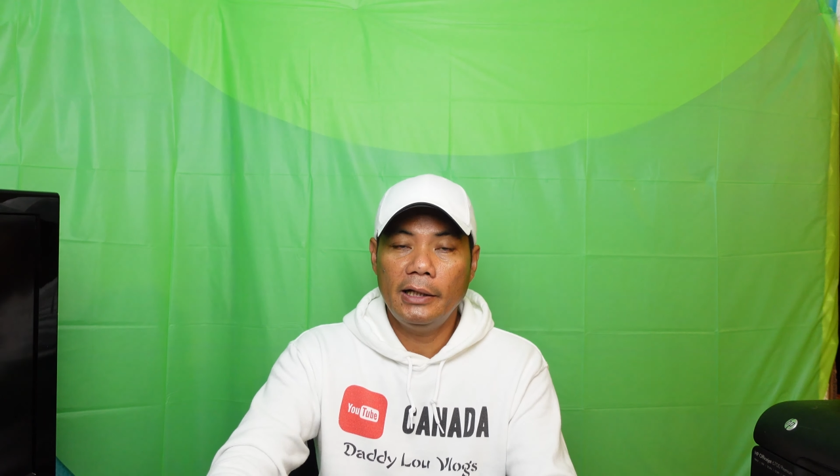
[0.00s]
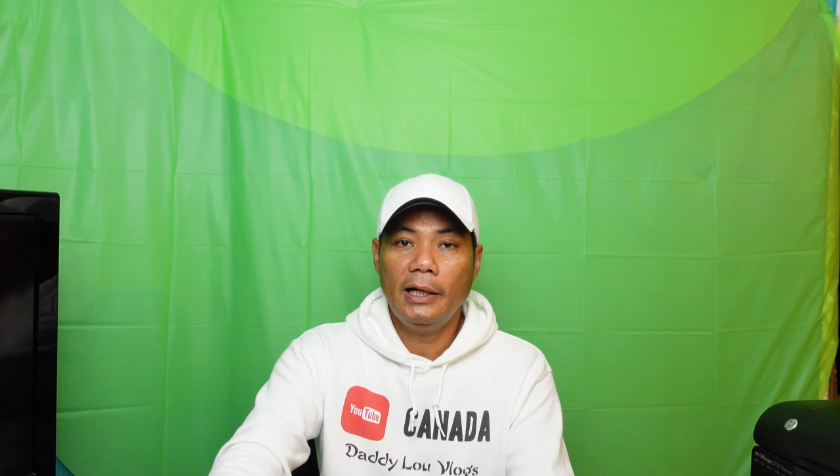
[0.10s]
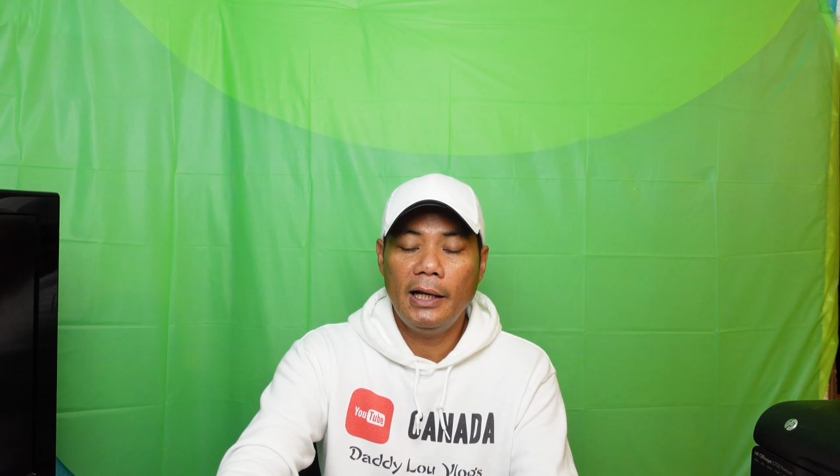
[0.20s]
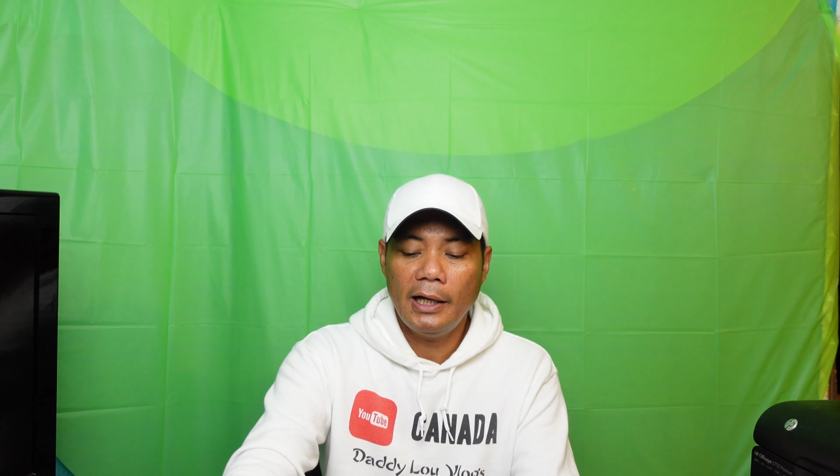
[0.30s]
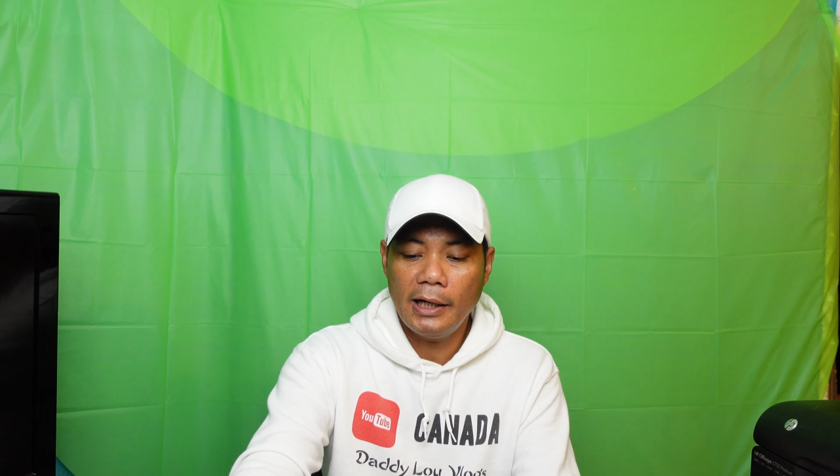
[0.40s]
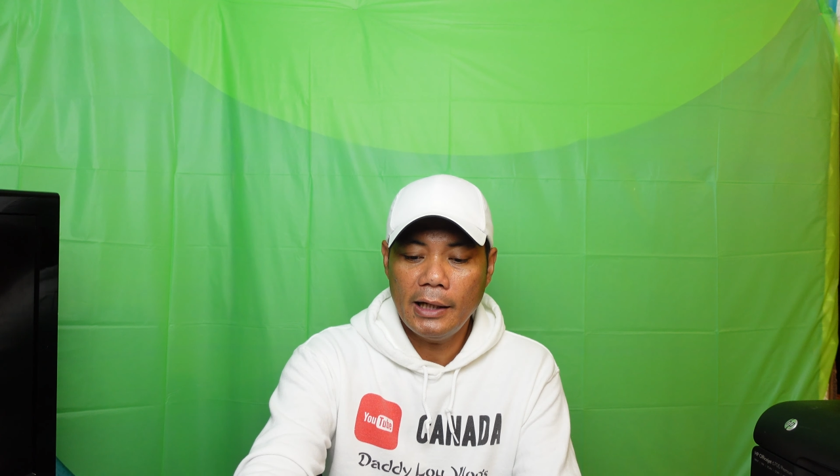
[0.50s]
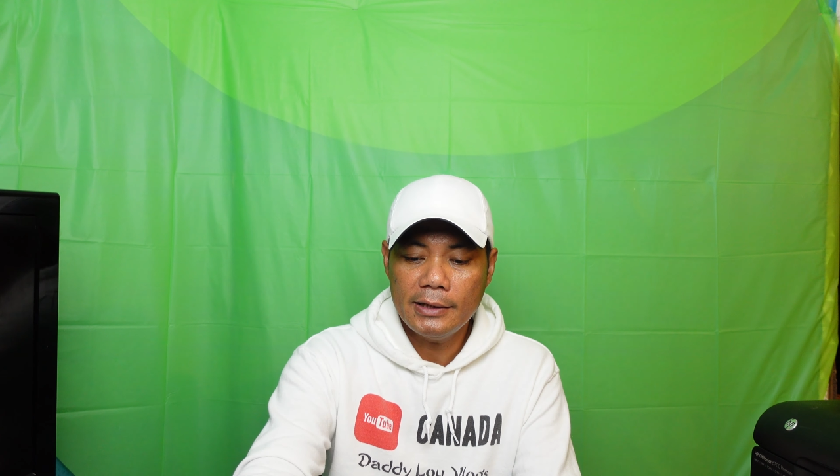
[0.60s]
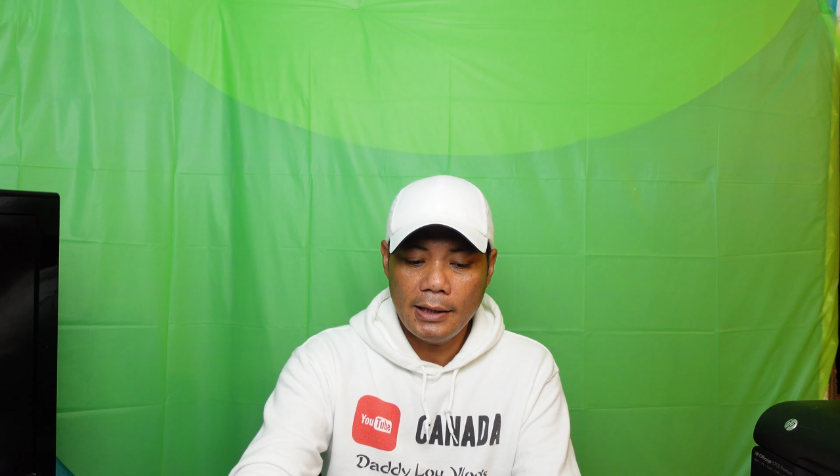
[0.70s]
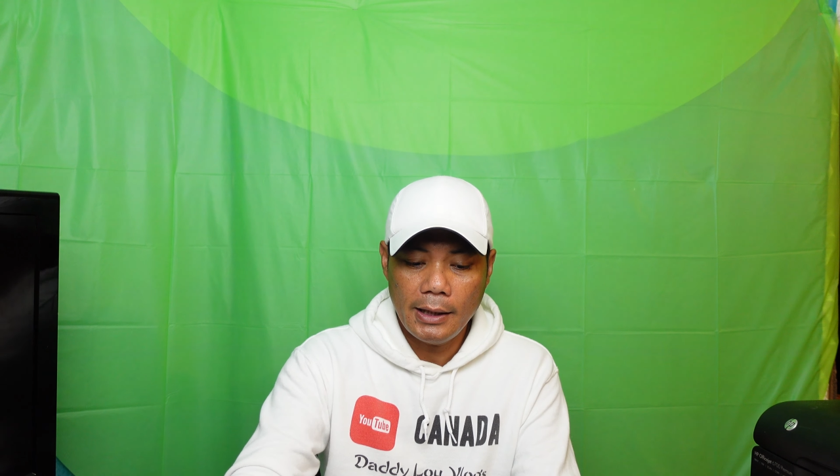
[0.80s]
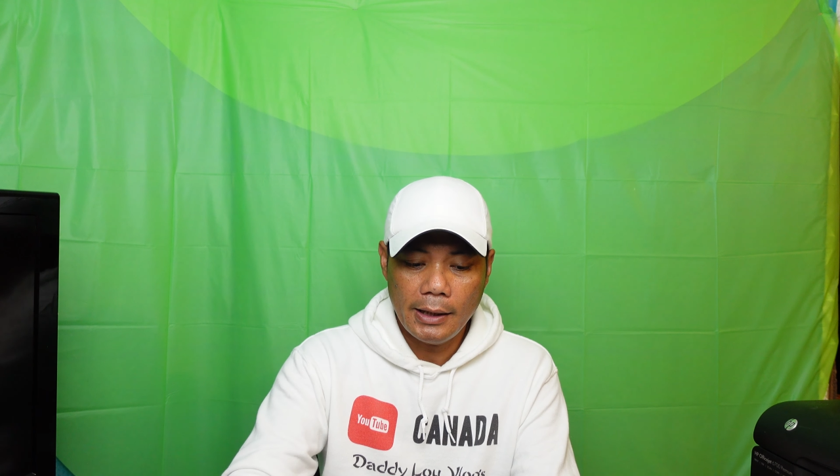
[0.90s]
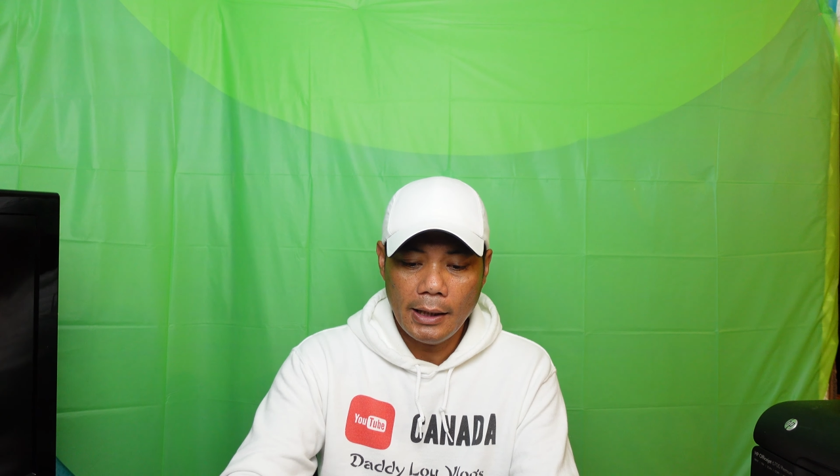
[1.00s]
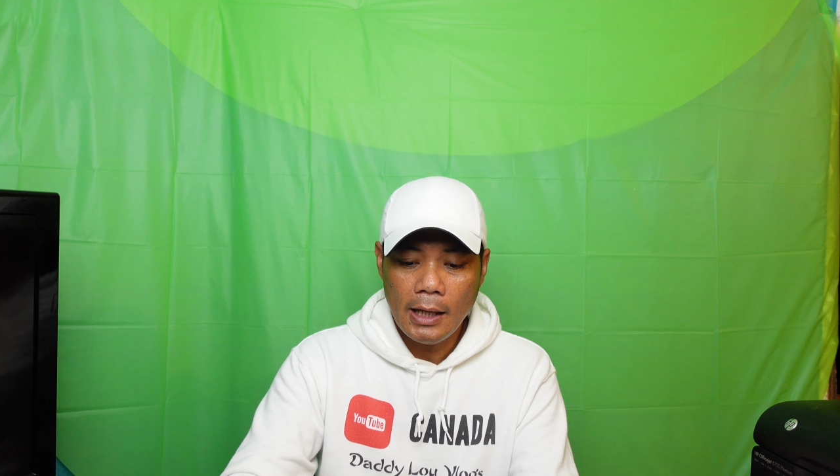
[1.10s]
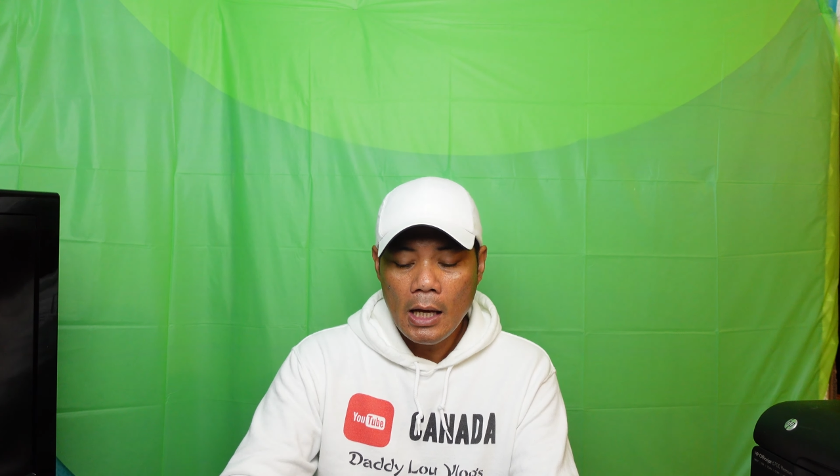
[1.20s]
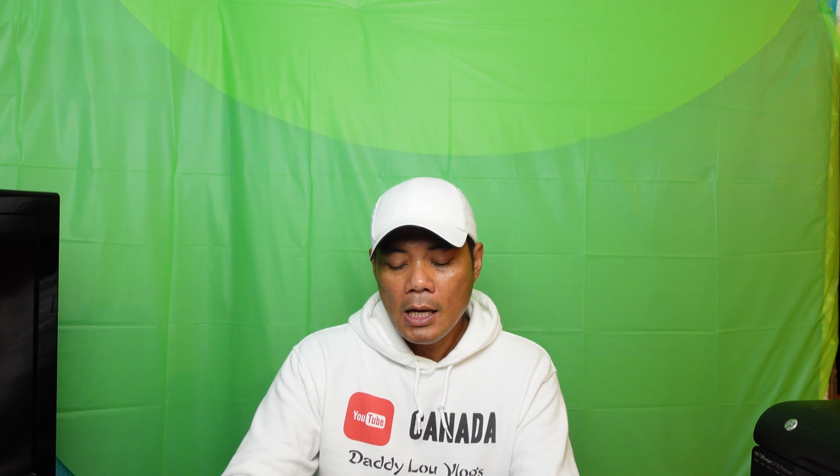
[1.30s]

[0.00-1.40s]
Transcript: Ilalagay rin natin sa link yan.